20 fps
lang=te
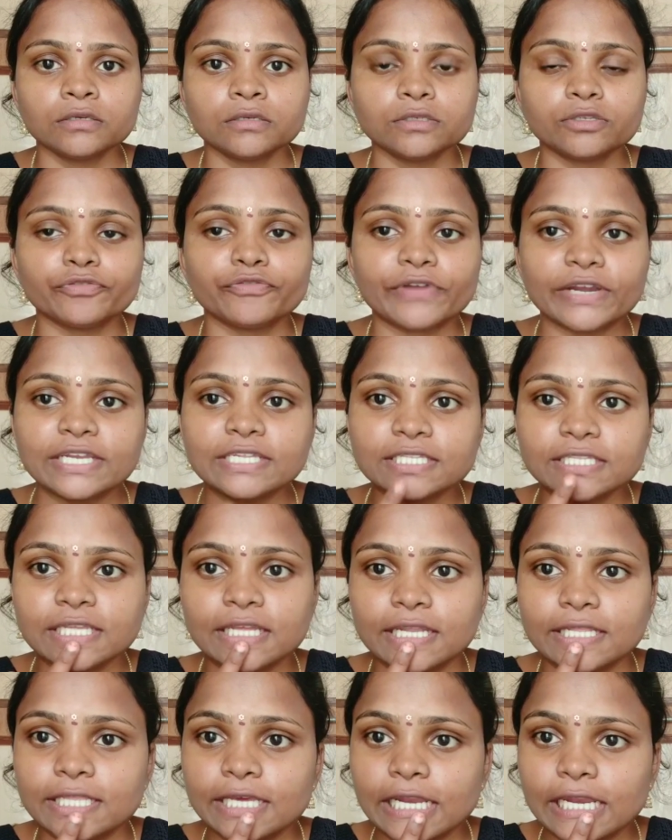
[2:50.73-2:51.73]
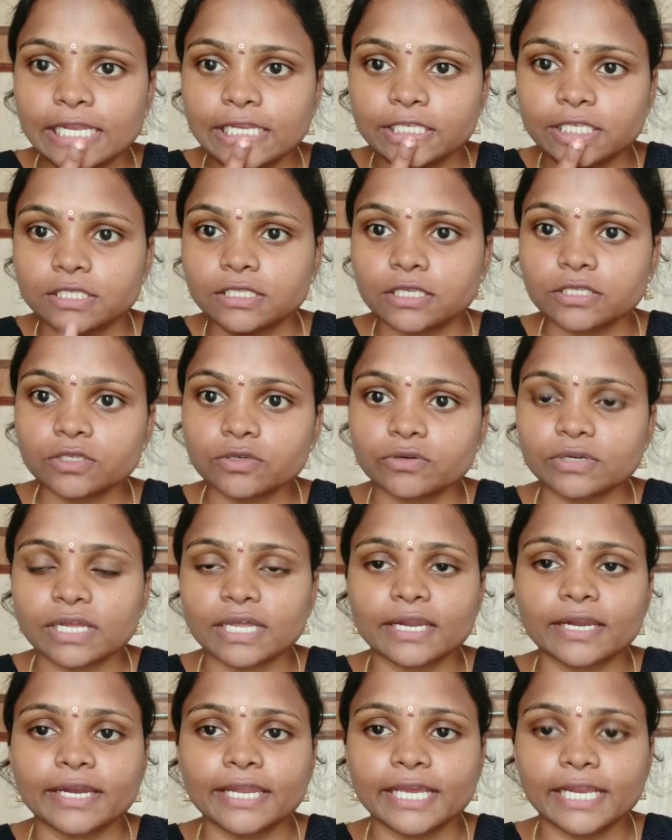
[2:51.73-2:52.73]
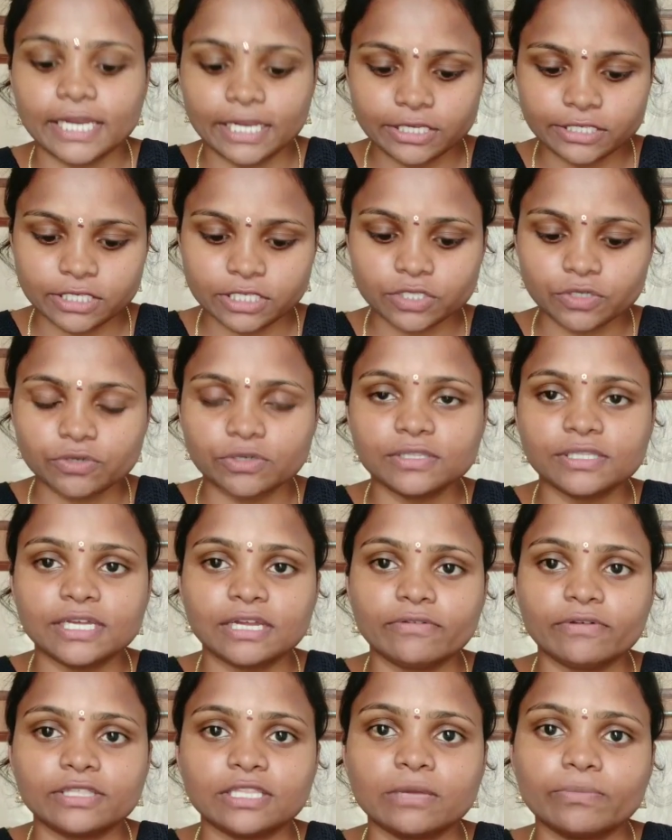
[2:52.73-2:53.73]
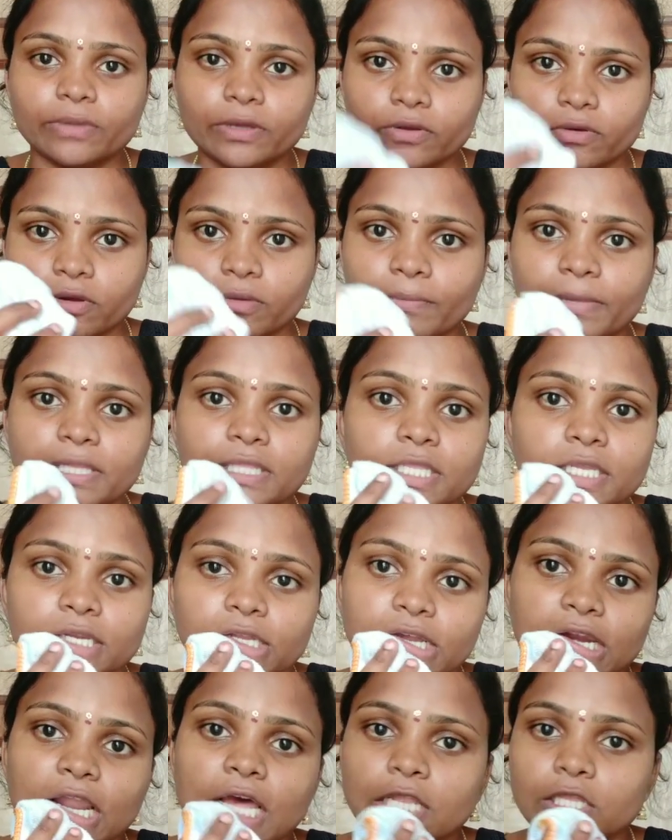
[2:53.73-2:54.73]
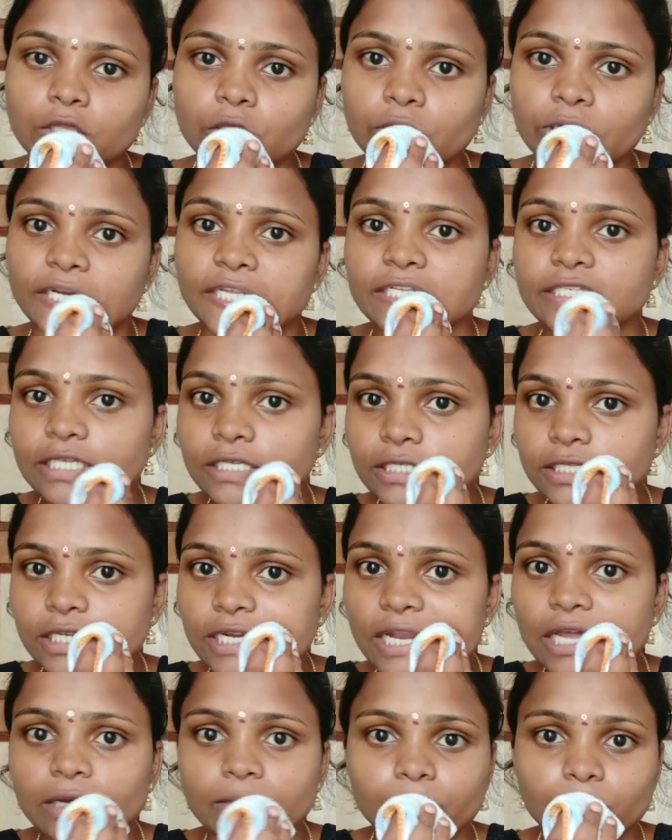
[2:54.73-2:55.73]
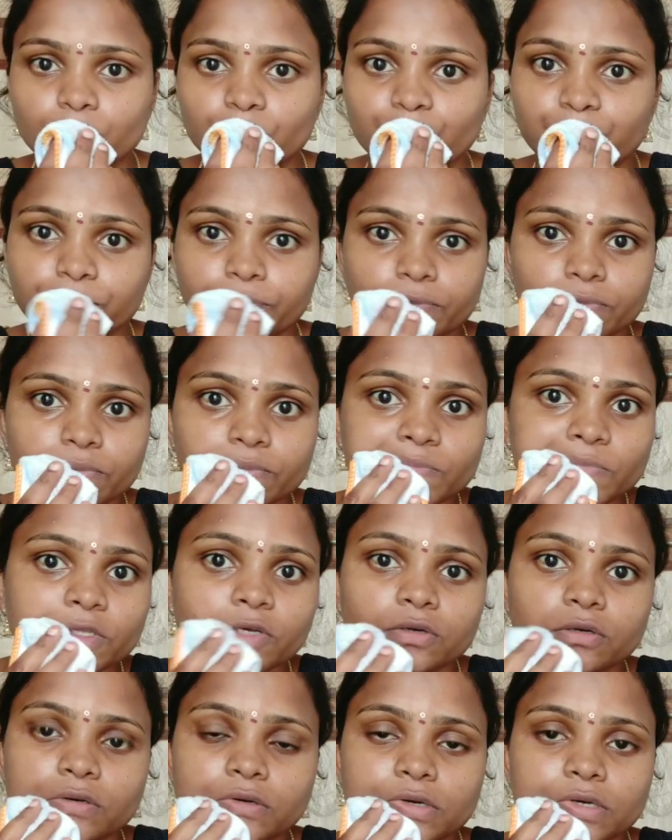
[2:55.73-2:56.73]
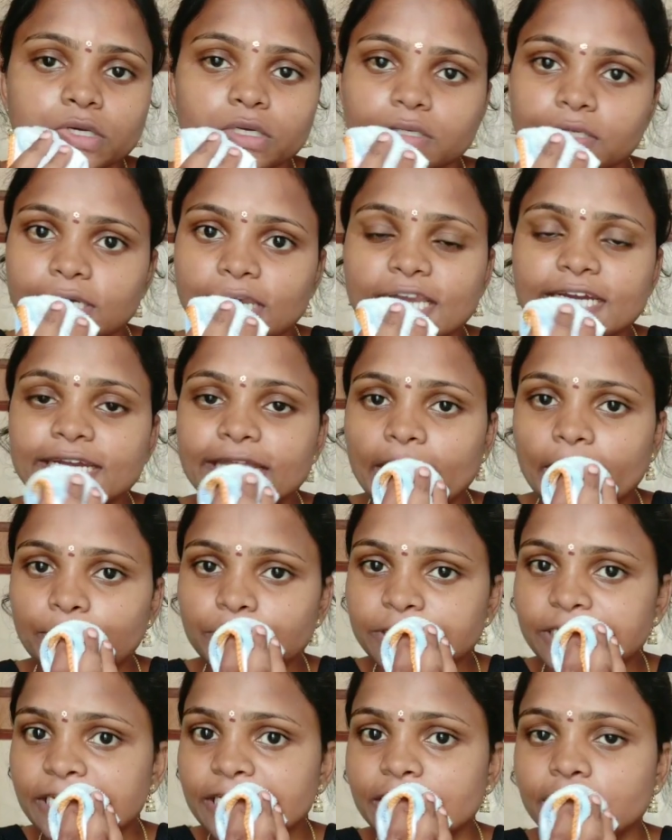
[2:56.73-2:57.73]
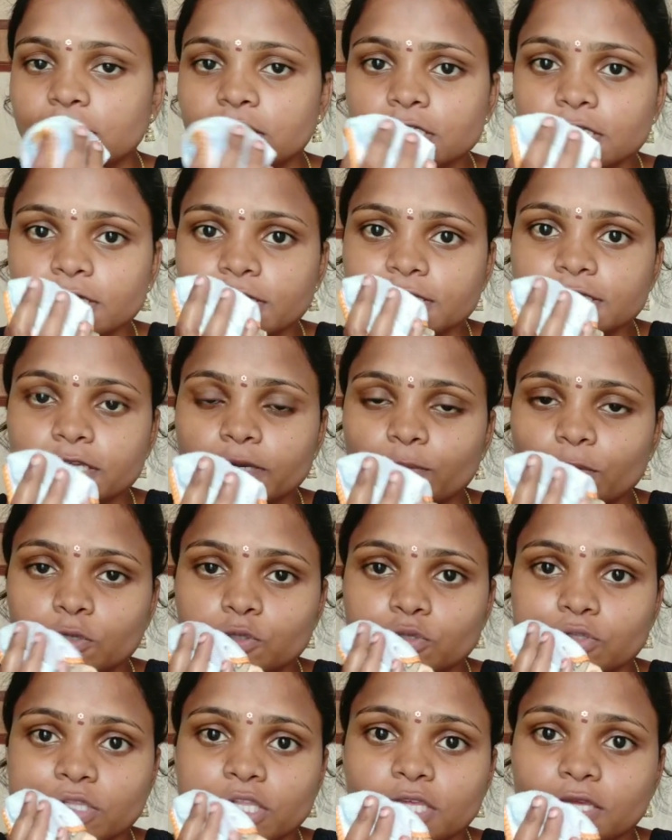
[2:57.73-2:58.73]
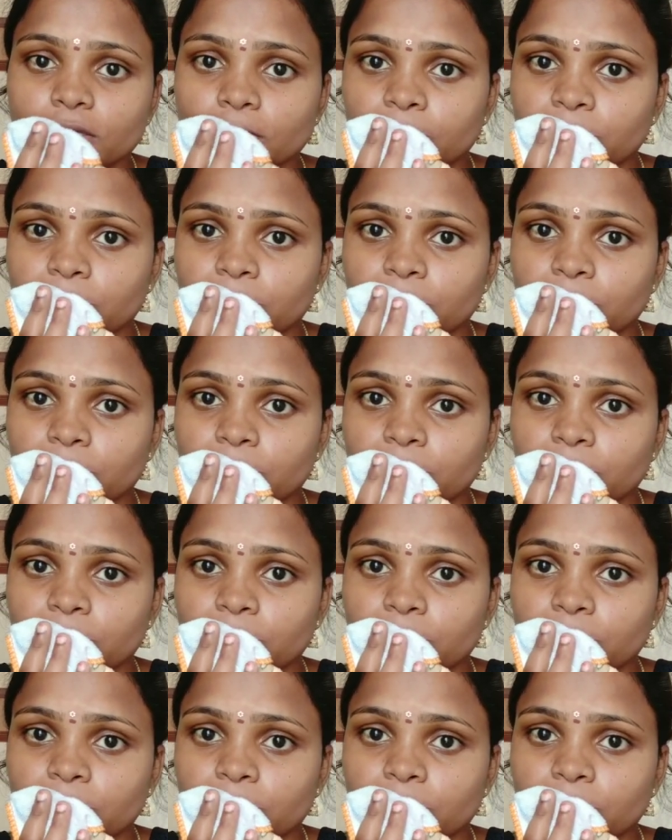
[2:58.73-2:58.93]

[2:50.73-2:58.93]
సో ఫ్రెండ్స్ నేనైతే క్లీన్ చేసేసుకున్నానండి క్లీన్ చేసుకున్న తర్వాత మీరు ఒక మెత్తటి క్లాత్ తోటి జస్ట్ ఇలా ఇలా ట్యాప్ చేయండి చాలా సరిపోతుంది